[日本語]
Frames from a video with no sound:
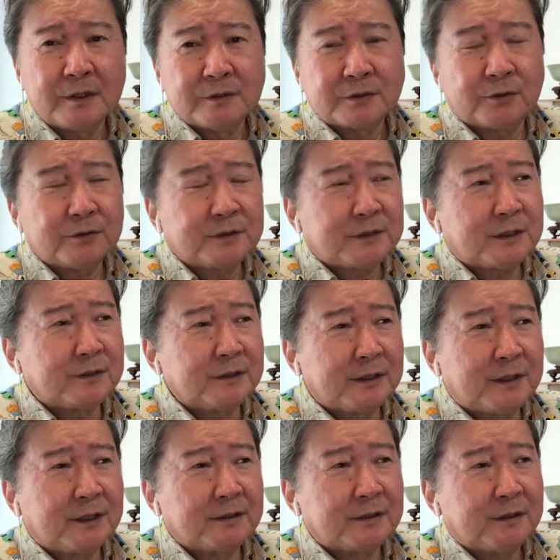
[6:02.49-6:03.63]
そうしたら
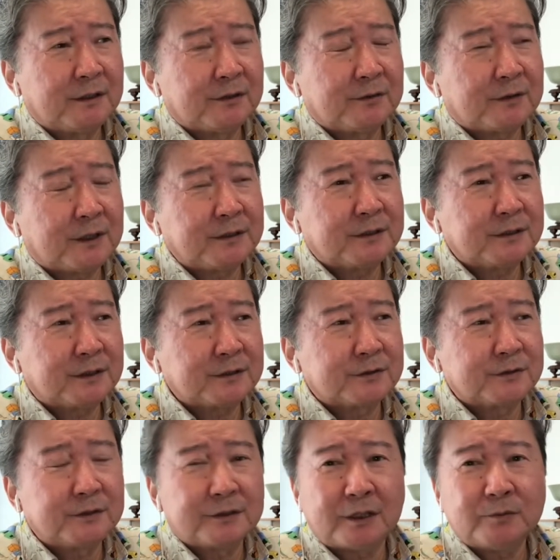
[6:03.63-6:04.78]
ねあの会社の中です
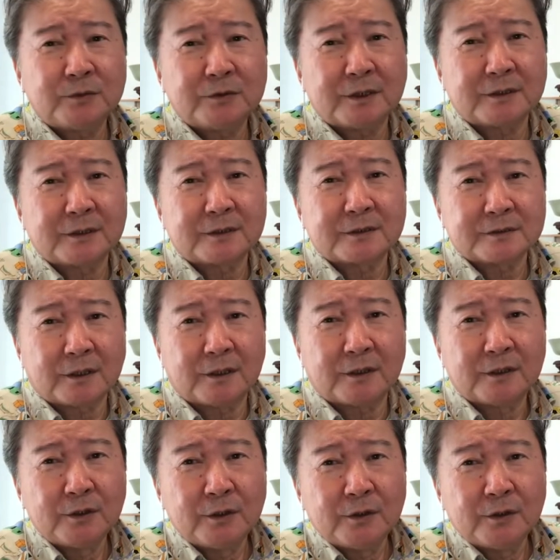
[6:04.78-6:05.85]
げえ大問題になってさ、